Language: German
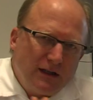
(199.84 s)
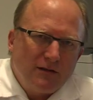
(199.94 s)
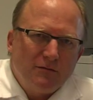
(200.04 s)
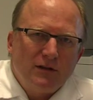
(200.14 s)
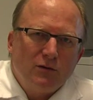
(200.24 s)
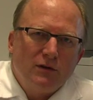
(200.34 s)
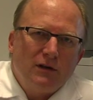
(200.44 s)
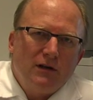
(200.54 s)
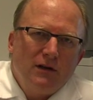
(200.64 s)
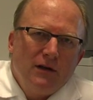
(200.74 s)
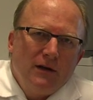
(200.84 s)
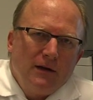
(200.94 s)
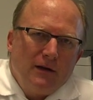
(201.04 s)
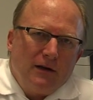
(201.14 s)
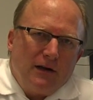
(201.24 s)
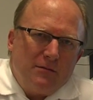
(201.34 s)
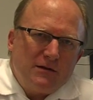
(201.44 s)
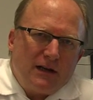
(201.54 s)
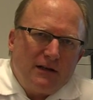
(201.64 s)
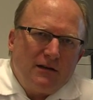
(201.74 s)
werden mitunter
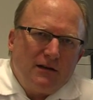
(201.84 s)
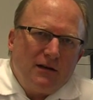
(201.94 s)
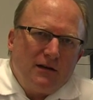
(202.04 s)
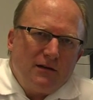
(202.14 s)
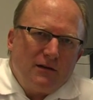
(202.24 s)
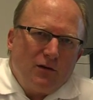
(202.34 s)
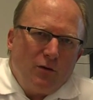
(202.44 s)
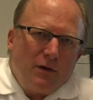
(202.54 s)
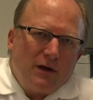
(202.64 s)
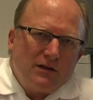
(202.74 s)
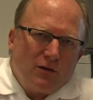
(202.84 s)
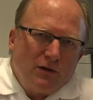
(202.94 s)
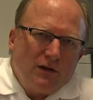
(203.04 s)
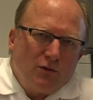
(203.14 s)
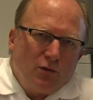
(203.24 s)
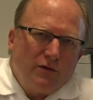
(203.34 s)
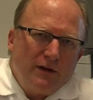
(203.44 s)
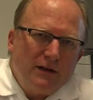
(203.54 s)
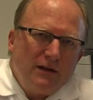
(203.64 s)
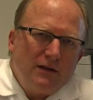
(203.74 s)
lebensrettende Operationen
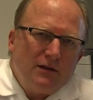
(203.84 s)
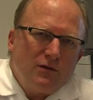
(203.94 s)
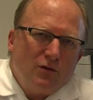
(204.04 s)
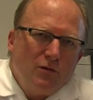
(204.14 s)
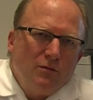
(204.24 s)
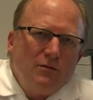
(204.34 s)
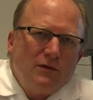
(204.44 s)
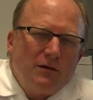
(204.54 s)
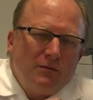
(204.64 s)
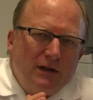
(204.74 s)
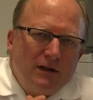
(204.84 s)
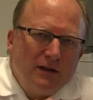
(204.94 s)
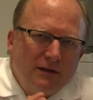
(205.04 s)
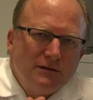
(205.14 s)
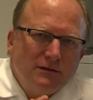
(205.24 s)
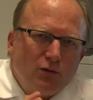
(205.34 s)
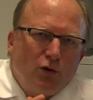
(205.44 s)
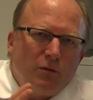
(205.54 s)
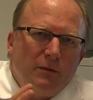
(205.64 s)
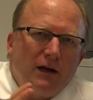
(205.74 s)
notwendig, um dem Gehirn
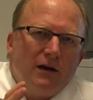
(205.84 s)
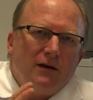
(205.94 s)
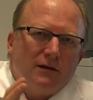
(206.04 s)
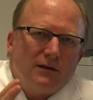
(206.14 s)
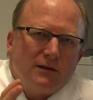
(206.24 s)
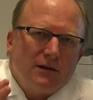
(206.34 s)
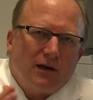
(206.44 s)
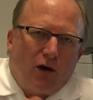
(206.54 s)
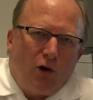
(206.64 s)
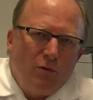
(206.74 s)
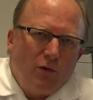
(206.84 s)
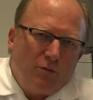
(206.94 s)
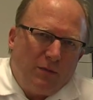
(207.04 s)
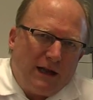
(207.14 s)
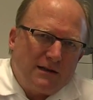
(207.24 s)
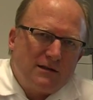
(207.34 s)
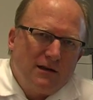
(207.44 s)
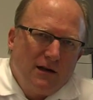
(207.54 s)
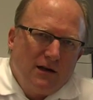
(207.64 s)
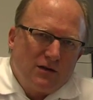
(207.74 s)
noch mehr Raum und Platz
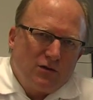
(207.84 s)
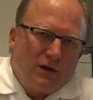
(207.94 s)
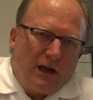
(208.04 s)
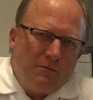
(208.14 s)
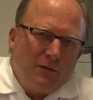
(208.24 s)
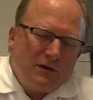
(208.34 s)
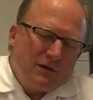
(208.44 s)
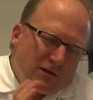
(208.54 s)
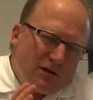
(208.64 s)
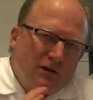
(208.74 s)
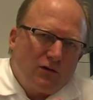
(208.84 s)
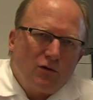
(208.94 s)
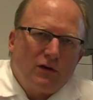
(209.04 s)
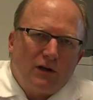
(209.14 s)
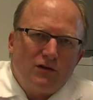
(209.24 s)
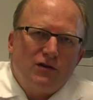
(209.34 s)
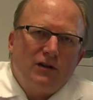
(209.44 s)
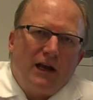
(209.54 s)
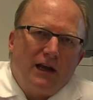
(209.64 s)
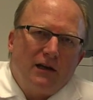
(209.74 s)
zu geben. Und das sind halt doch ganz
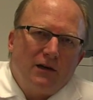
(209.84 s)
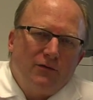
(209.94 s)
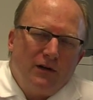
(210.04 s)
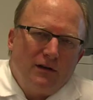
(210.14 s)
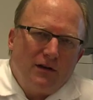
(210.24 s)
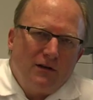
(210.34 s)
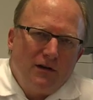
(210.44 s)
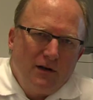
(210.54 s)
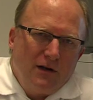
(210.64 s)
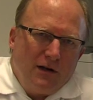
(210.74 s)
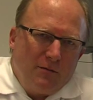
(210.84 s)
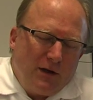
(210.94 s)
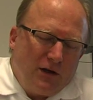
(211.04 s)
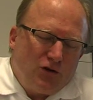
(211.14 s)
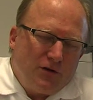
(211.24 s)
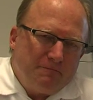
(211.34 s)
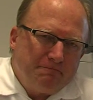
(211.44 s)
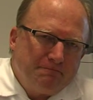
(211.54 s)
schöne Eingriffe in den Menschen.